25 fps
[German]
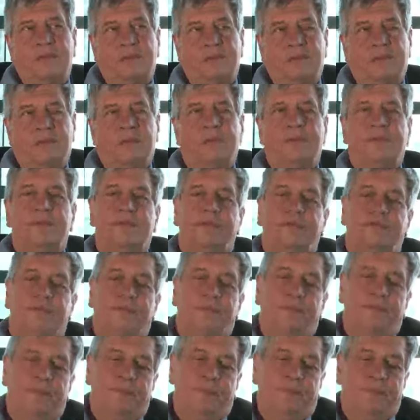noch
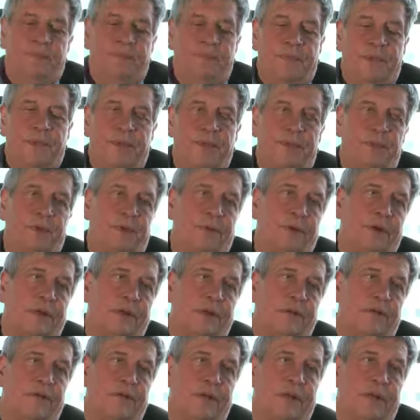auf ähm,
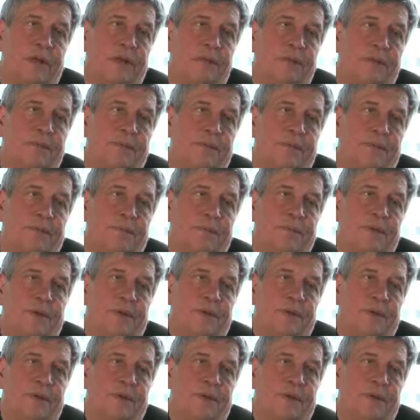Historiker verlassen.